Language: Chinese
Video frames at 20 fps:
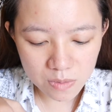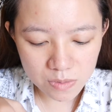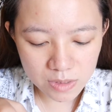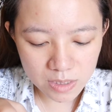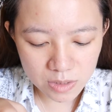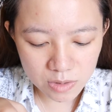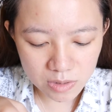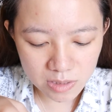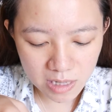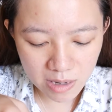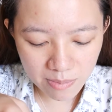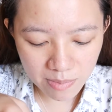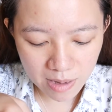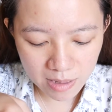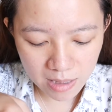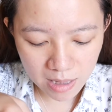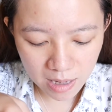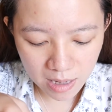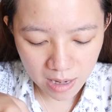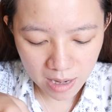我直接就这样把
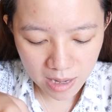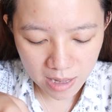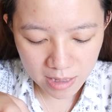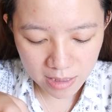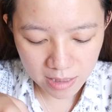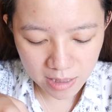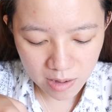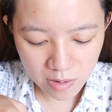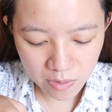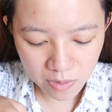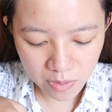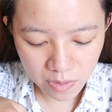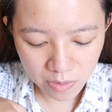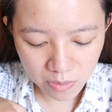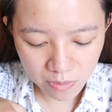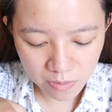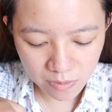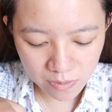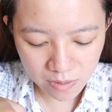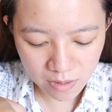它打开，你看我有
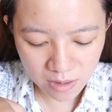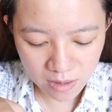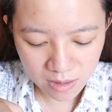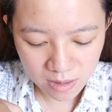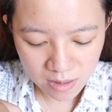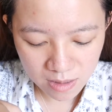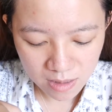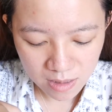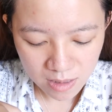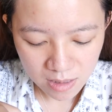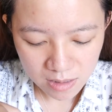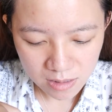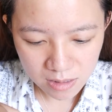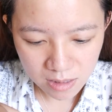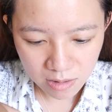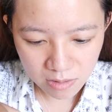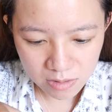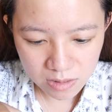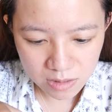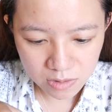
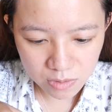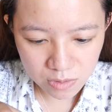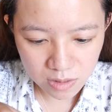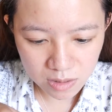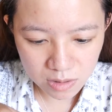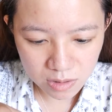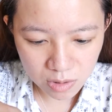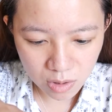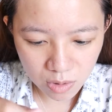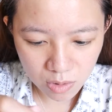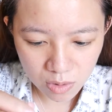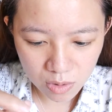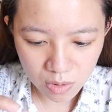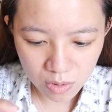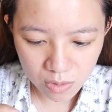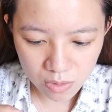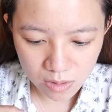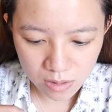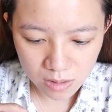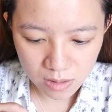超级无敌丑
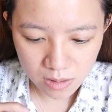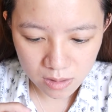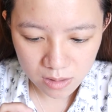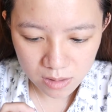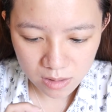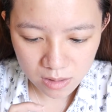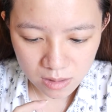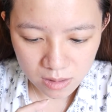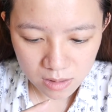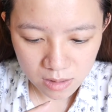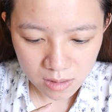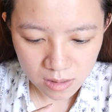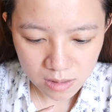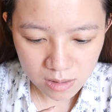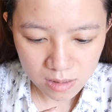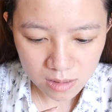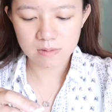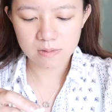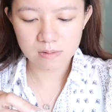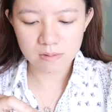陋的，
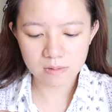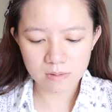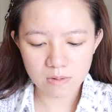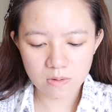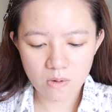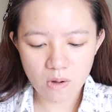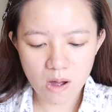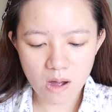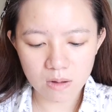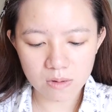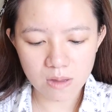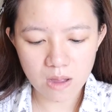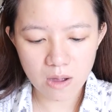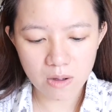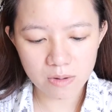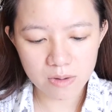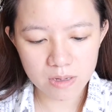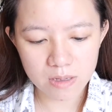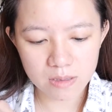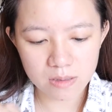嗯，我好
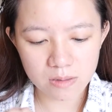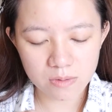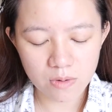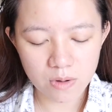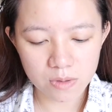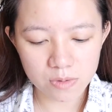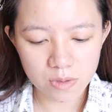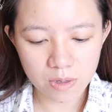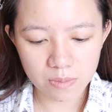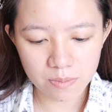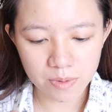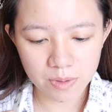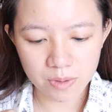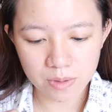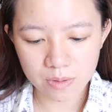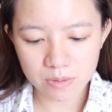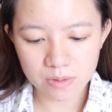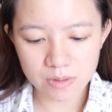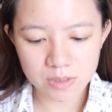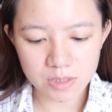讨厌化妆品
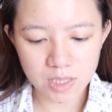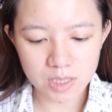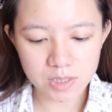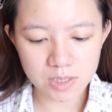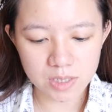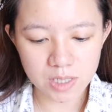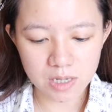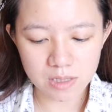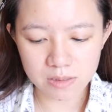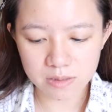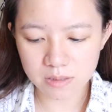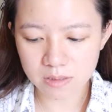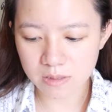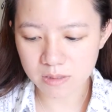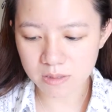弄得脏脏的、